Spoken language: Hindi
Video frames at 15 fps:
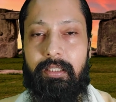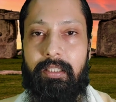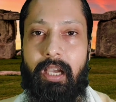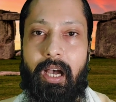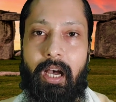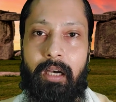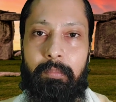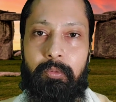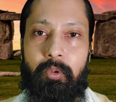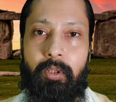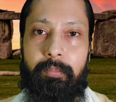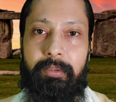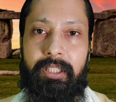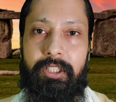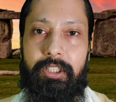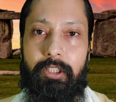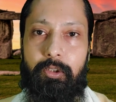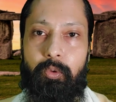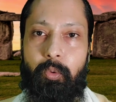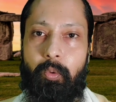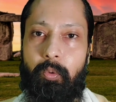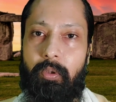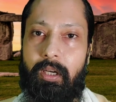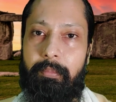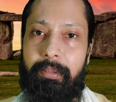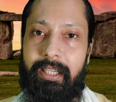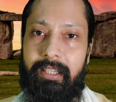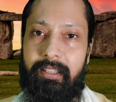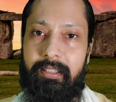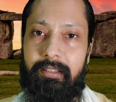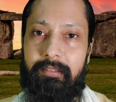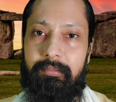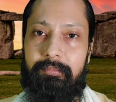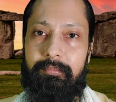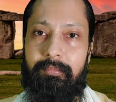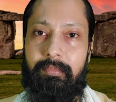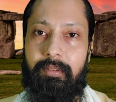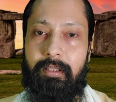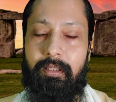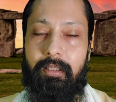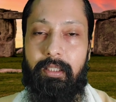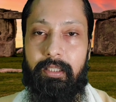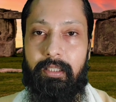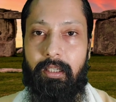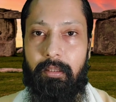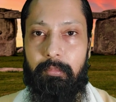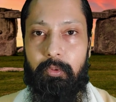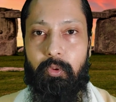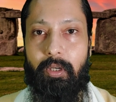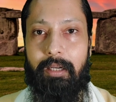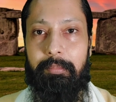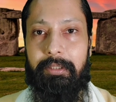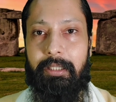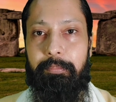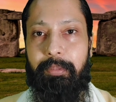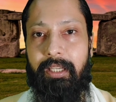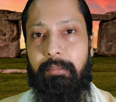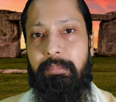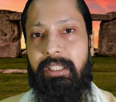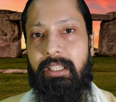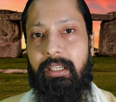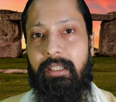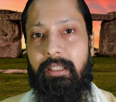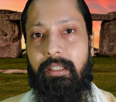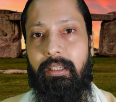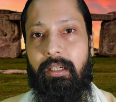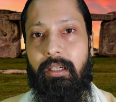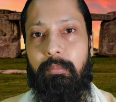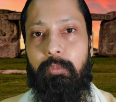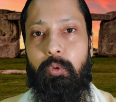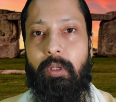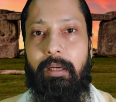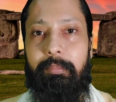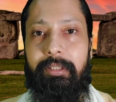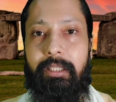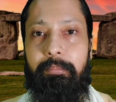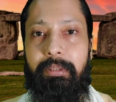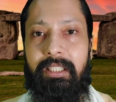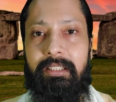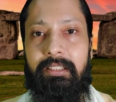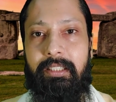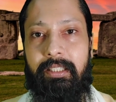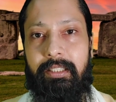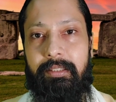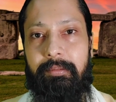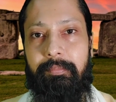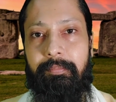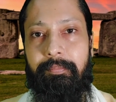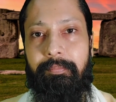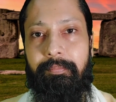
क्या आपको अपने शत्रुओं का भय है लेकिन हम तो आपके प्रेमी हैं हम तो आपके भक्त हैं